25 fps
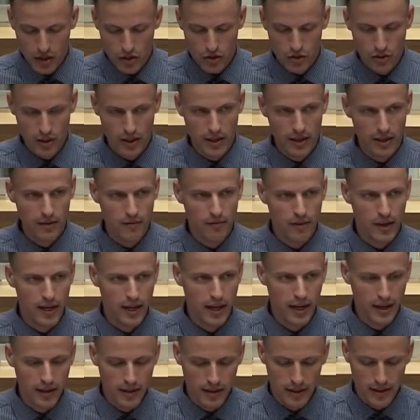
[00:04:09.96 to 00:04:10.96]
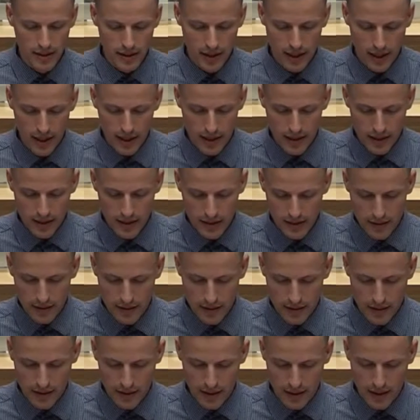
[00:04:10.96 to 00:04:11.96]
Schon in den vergangenen Jahren
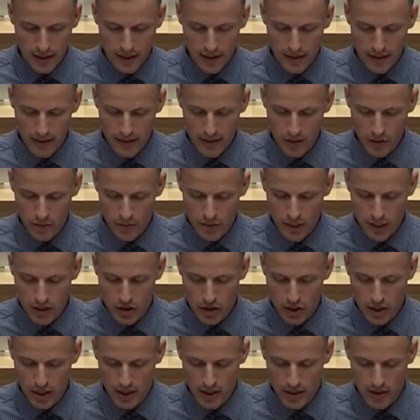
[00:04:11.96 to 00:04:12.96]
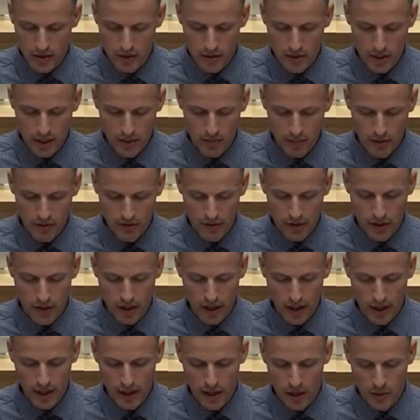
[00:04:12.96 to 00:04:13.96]
gehen die Umsatzsteigerungen der
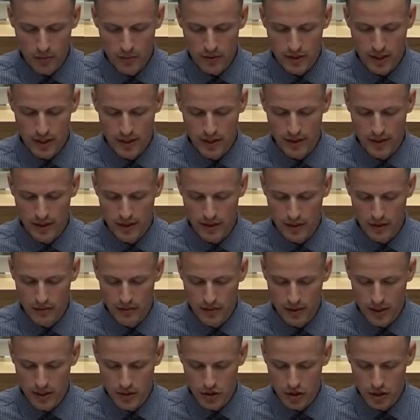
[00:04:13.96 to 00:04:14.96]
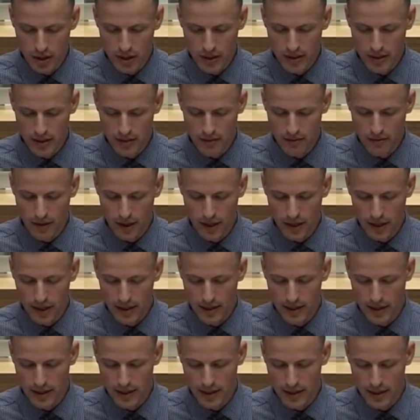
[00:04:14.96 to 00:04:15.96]
BVG hauptsächlich auf die gestiegenen
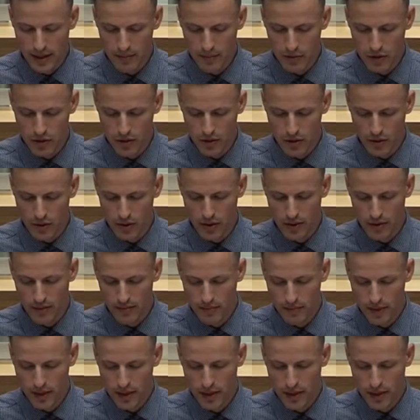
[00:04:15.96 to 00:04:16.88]
Fahrgeldeinnahmen zurück.